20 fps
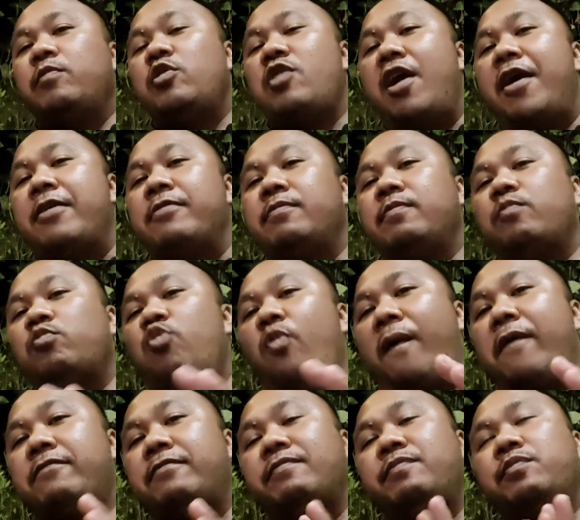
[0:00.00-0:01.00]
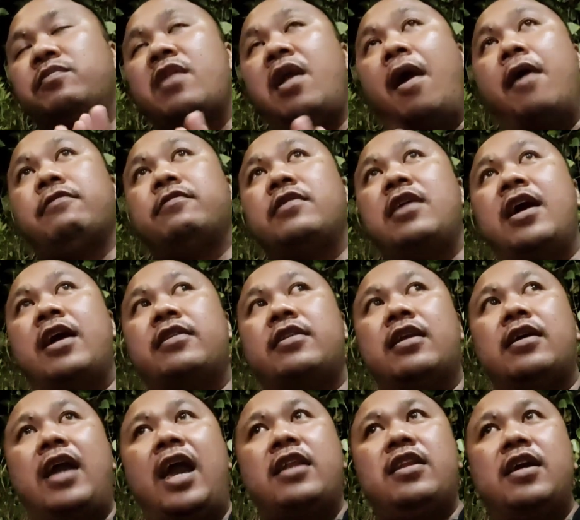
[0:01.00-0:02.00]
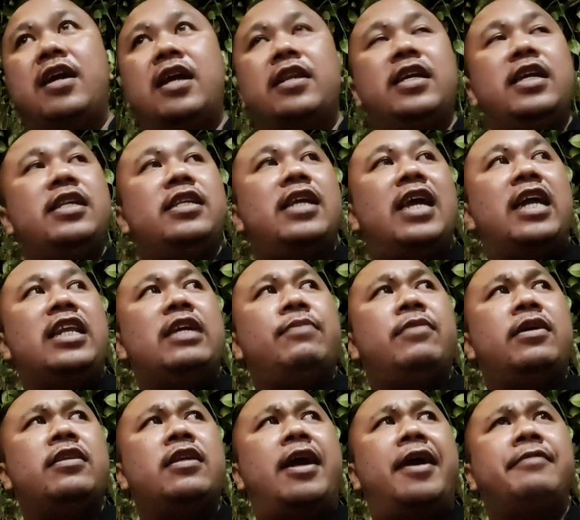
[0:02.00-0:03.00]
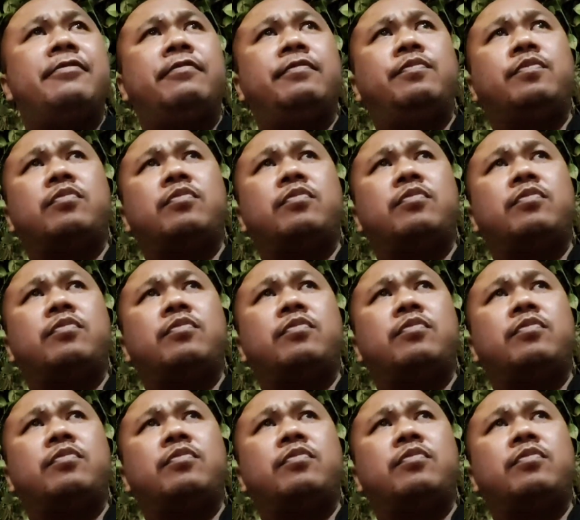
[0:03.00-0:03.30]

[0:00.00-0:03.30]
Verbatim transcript: Ya. Nah, terkait dengan Indian teman ya.